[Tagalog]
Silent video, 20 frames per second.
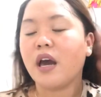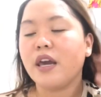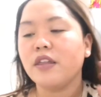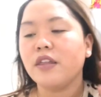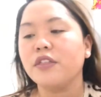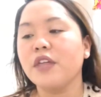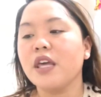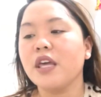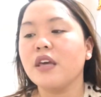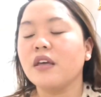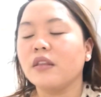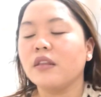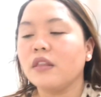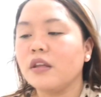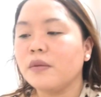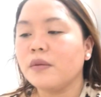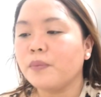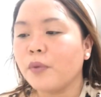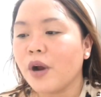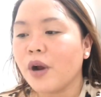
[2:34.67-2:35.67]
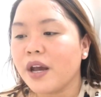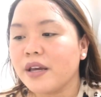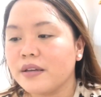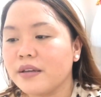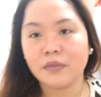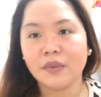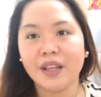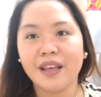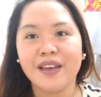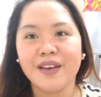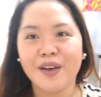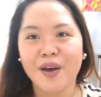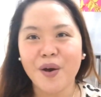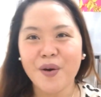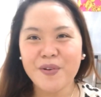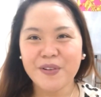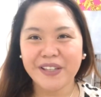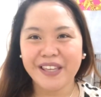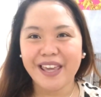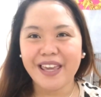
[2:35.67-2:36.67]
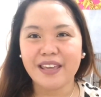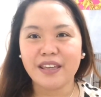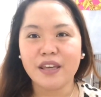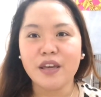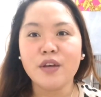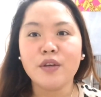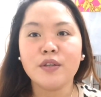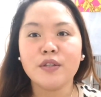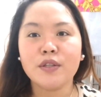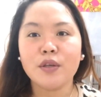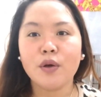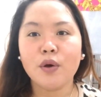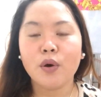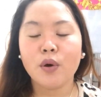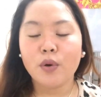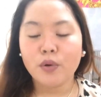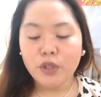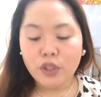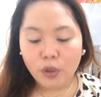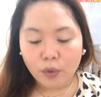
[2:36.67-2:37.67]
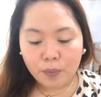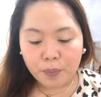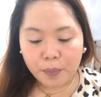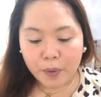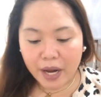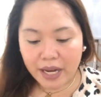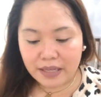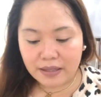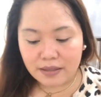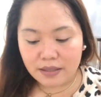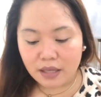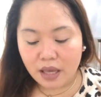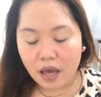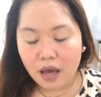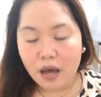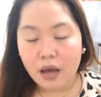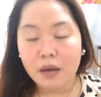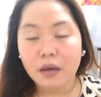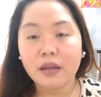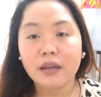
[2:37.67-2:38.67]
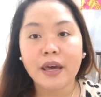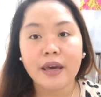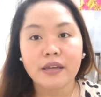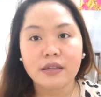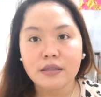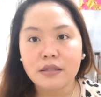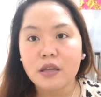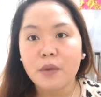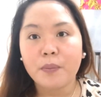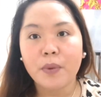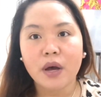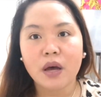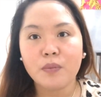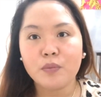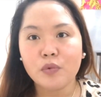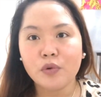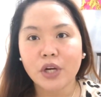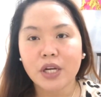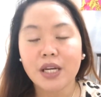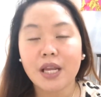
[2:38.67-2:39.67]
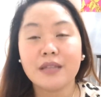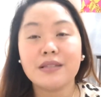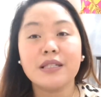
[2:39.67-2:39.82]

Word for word: I think the price, Okay, so yung price niya, guys, napakamura lang.